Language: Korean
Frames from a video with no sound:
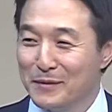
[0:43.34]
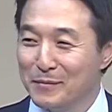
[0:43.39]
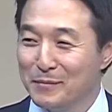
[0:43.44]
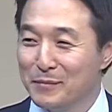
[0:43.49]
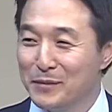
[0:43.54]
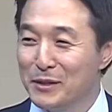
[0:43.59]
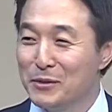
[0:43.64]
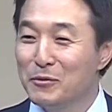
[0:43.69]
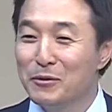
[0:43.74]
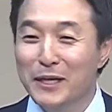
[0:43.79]

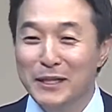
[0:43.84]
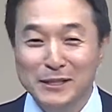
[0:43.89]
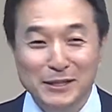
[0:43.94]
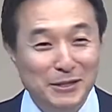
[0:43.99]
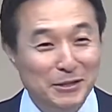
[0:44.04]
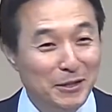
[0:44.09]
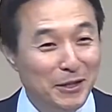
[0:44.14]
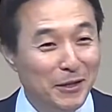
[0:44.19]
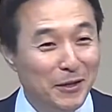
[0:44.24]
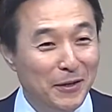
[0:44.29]

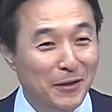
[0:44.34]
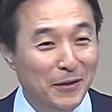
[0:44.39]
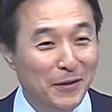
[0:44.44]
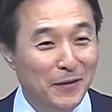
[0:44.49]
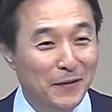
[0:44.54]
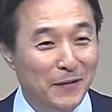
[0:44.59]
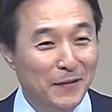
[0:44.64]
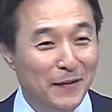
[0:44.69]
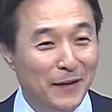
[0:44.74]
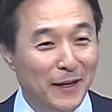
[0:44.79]
피곤하시죠?
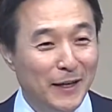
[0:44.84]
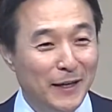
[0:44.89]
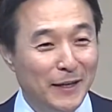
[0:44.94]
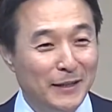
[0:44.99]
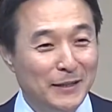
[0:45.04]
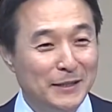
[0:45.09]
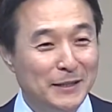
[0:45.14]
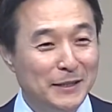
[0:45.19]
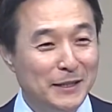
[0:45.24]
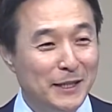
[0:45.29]

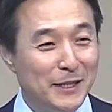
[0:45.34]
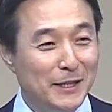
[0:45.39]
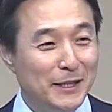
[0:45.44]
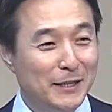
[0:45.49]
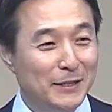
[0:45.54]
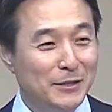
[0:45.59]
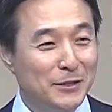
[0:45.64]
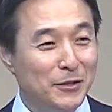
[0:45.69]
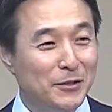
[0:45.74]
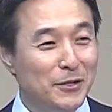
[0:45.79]
네. 이
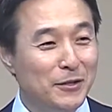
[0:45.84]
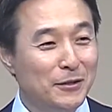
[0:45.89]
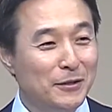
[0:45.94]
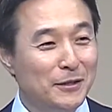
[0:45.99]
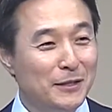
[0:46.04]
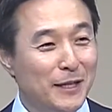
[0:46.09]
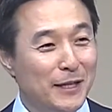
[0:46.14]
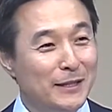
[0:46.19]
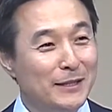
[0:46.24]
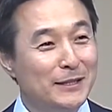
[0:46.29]
시간이
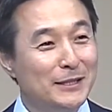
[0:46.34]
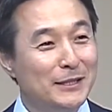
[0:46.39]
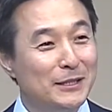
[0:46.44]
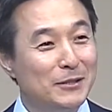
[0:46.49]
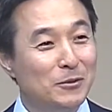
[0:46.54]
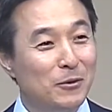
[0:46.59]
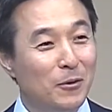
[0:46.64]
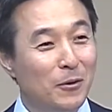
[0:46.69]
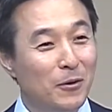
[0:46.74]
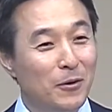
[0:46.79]
저녁을 딱
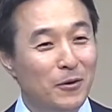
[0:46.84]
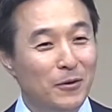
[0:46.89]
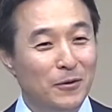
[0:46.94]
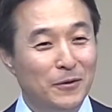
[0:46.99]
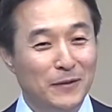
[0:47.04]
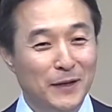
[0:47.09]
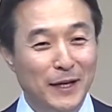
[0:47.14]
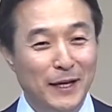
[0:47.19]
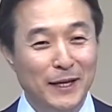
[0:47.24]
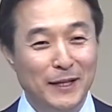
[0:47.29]
드시고,
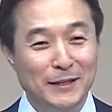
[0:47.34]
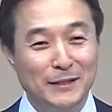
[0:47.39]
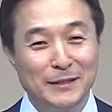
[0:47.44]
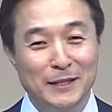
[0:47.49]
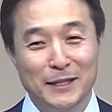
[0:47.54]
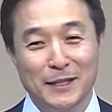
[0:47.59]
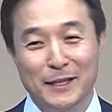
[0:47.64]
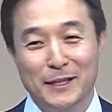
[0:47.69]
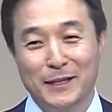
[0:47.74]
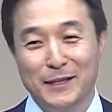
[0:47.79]
네.
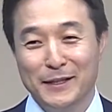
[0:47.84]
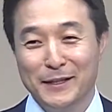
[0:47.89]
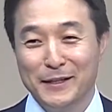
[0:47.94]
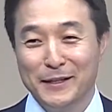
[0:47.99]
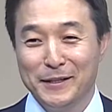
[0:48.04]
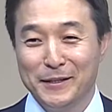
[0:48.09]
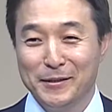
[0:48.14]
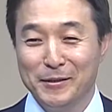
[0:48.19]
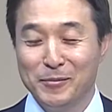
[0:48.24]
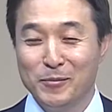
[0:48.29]
이제
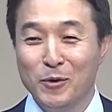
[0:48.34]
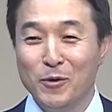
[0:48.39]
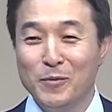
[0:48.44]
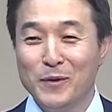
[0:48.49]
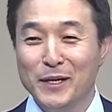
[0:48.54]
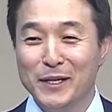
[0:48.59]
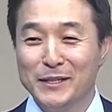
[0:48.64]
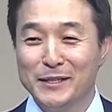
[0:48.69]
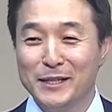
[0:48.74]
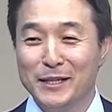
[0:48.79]

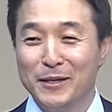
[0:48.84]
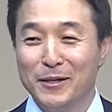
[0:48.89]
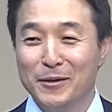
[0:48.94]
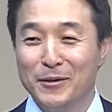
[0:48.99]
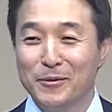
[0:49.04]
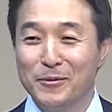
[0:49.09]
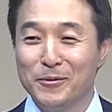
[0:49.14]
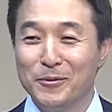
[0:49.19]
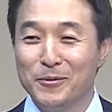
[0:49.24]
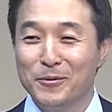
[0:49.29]
몸이 이제
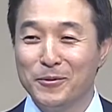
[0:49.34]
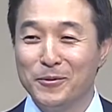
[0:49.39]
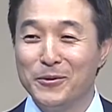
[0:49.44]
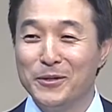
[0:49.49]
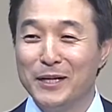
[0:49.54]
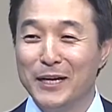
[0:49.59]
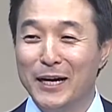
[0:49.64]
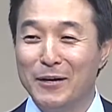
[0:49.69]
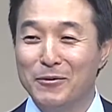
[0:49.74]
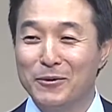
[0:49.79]

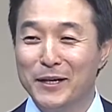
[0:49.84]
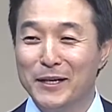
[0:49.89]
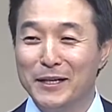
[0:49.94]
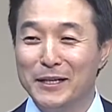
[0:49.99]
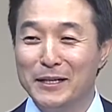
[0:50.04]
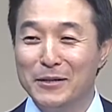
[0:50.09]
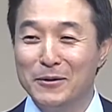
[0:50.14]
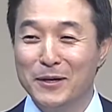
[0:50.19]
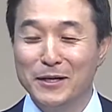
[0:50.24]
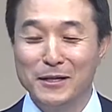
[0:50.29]
오늘 하루의
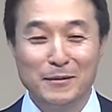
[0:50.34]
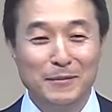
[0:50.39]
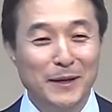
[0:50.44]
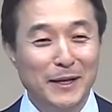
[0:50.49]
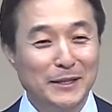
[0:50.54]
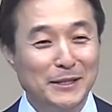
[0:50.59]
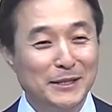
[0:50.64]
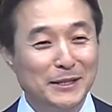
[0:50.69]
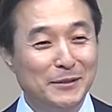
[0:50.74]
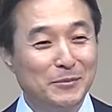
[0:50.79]
일과를
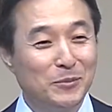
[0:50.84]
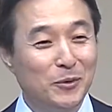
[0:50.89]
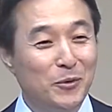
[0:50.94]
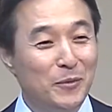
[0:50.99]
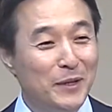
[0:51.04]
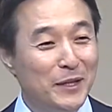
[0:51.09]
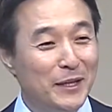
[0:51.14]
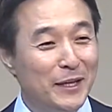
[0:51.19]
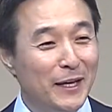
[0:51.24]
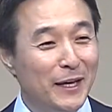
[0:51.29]
마친
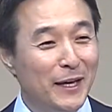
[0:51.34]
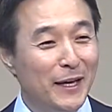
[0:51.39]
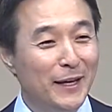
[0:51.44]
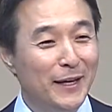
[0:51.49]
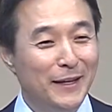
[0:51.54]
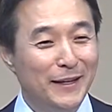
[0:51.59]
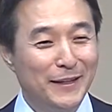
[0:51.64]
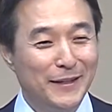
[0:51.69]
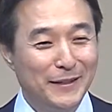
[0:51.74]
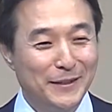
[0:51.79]
몸인데,
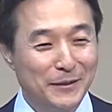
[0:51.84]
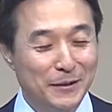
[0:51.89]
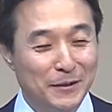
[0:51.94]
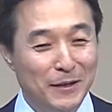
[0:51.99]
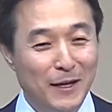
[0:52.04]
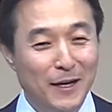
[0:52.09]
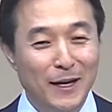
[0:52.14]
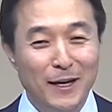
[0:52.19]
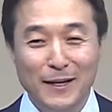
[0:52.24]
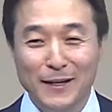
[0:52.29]

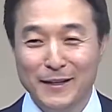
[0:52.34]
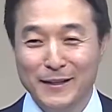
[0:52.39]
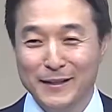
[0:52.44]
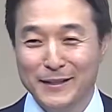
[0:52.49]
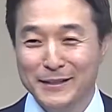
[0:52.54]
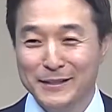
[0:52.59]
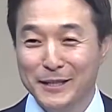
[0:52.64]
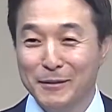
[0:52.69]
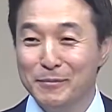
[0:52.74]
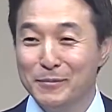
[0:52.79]
그러나
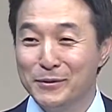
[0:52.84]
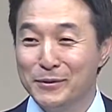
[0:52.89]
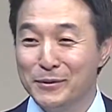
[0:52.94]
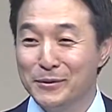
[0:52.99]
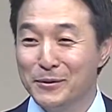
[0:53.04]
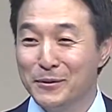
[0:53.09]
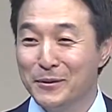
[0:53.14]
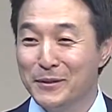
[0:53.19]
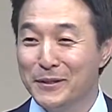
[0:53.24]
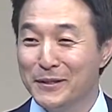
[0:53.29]

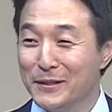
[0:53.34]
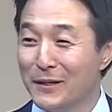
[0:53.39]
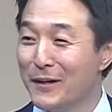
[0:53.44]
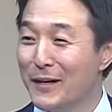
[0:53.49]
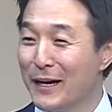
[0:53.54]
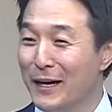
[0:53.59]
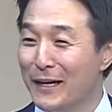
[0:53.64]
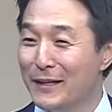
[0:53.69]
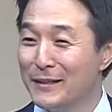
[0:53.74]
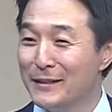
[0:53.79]
채플은 또
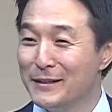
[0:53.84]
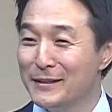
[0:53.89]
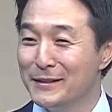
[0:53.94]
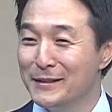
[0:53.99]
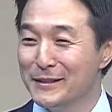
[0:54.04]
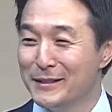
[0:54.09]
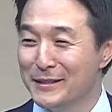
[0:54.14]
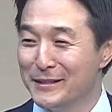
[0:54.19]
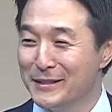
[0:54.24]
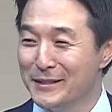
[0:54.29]
들어야 하는
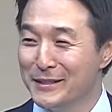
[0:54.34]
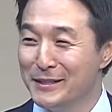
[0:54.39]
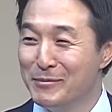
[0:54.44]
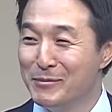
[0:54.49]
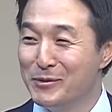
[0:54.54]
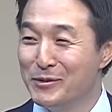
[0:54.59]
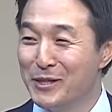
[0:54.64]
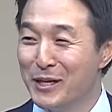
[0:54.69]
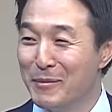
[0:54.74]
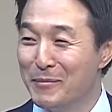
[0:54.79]

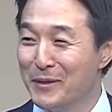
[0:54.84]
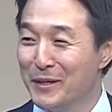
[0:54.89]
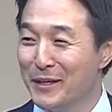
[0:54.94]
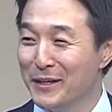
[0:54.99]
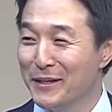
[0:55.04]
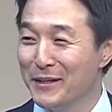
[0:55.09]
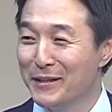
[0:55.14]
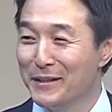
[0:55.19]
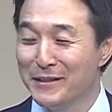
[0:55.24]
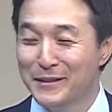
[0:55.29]

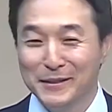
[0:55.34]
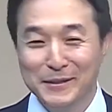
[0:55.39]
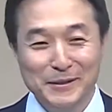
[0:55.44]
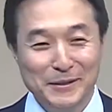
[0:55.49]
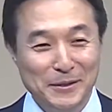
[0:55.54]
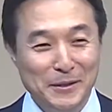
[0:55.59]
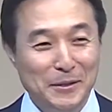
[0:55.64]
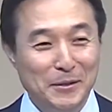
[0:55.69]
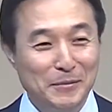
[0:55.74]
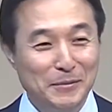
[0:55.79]
의무감이
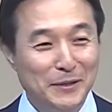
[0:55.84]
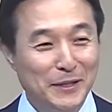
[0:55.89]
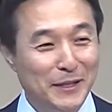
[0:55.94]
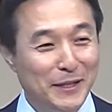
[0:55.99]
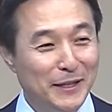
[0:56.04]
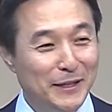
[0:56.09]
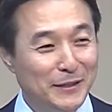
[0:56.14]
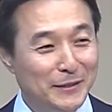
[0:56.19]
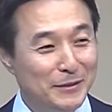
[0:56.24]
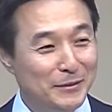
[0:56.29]
어,
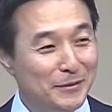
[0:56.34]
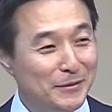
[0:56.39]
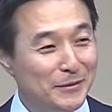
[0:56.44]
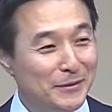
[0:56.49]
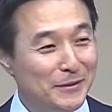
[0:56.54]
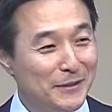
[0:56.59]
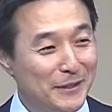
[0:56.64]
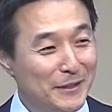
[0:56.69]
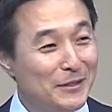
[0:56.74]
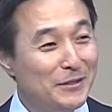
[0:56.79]
여러분에게 있,
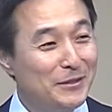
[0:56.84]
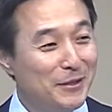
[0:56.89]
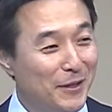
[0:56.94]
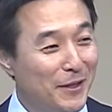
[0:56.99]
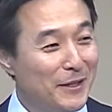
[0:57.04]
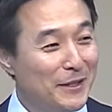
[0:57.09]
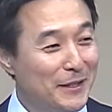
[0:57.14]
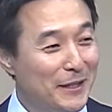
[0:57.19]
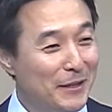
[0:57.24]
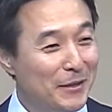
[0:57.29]
는것
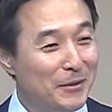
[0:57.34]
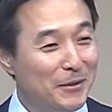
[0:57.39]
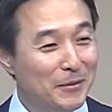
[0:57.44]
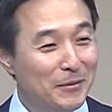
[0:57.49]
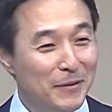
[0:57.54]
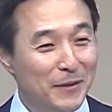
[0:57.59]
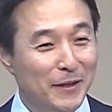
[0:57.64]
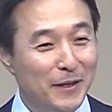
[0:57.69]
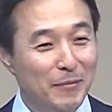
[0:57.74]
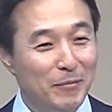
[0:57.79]
같아요.
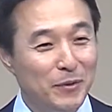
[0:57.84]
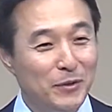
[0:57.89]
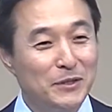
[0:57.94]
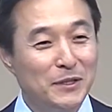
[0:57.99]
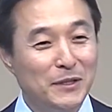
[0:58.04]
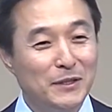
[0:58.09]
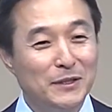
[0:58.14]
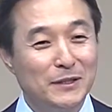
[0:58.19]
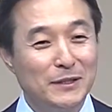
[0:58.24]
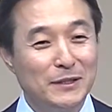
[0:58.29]
네.
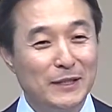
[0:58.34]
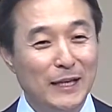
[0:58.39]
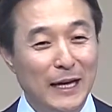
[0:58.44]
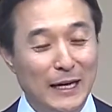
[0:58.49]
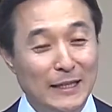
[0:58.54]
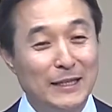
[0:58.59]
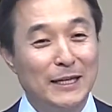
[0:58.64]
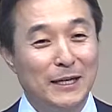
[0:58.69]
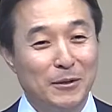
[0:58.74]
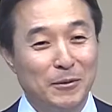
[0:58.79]
표정은
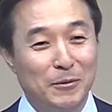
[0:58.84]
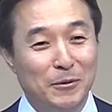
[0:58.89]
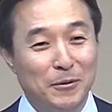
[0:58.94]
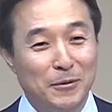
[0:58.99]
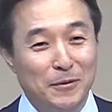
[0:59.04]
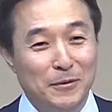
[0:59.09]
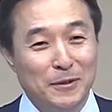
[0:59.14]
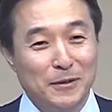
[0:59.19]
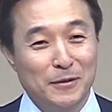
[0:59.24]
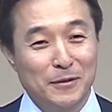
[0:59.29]

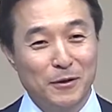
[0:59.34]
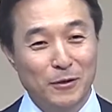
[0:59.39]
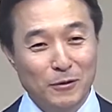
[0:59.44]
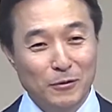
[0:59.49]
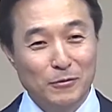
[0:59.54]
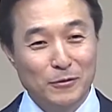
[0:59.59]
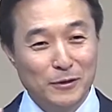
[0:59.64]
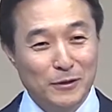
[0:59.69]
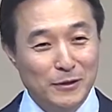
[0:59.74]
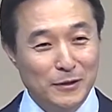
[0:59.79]
아니라고 예,
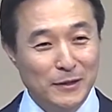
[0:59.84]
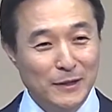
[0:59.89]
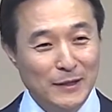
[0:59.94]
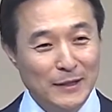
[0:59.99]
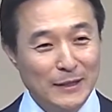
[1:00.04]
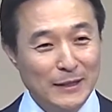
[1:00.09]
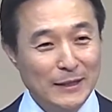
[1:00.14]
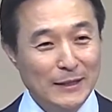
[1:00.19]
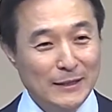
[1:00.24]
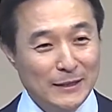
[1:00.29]
얼굴은
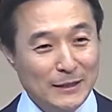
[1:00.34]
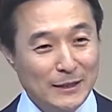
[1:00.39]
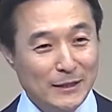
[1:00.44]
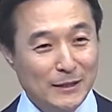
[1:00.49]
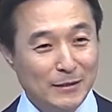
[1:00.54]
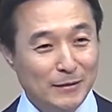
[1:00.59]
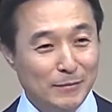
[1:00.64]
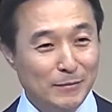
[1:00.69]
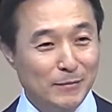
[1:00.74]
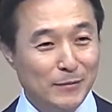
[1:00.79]

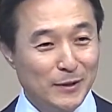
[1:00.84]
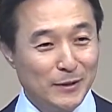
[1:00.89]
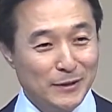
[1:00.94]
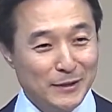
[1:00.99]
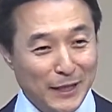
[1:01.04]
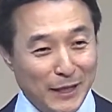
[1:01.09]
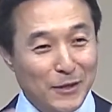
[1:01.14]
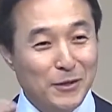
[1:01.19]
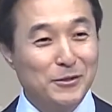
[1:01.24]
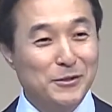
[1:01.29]
지금
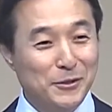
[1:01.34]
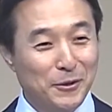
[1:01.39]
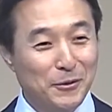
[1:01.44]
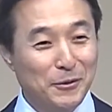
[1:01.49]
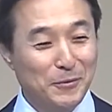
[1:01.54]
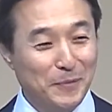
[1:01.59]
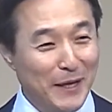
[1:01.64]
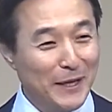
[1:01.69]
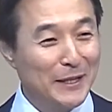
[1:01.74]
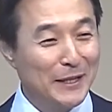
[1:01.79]

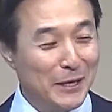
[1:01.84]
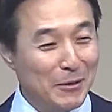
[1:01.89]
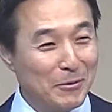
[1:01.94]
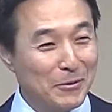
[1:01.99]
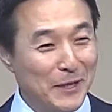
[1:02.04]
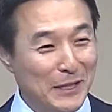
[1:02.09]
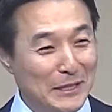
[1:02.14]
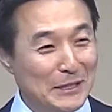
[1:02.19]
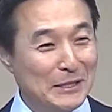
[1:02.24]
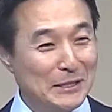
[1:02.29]
사역적으로 반응하고
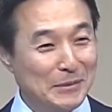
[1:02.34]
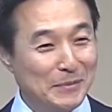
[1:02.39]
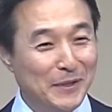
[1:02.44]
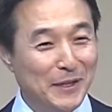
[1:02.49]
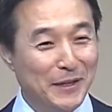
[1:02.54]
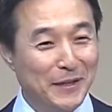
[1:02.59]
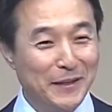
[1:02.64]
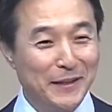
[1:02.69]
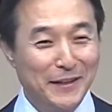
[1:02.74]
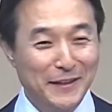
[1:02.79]

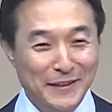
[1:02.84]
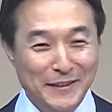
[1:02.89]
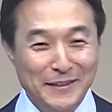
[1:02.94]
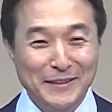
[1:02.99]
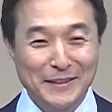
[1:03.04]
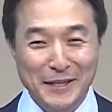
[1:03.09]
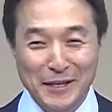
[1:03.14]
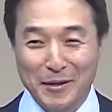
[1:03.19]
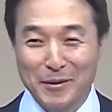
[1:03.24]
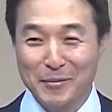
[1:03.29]
계시지만
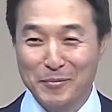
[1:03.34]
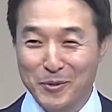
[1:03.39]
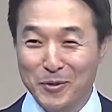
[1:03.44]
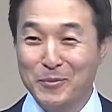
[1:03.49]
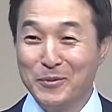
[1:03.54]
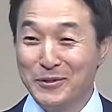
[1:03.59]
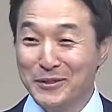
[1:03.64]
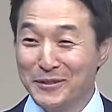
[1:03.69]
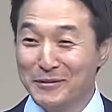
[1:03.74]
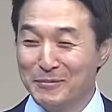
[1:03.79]
네,
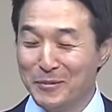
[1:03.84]
몸은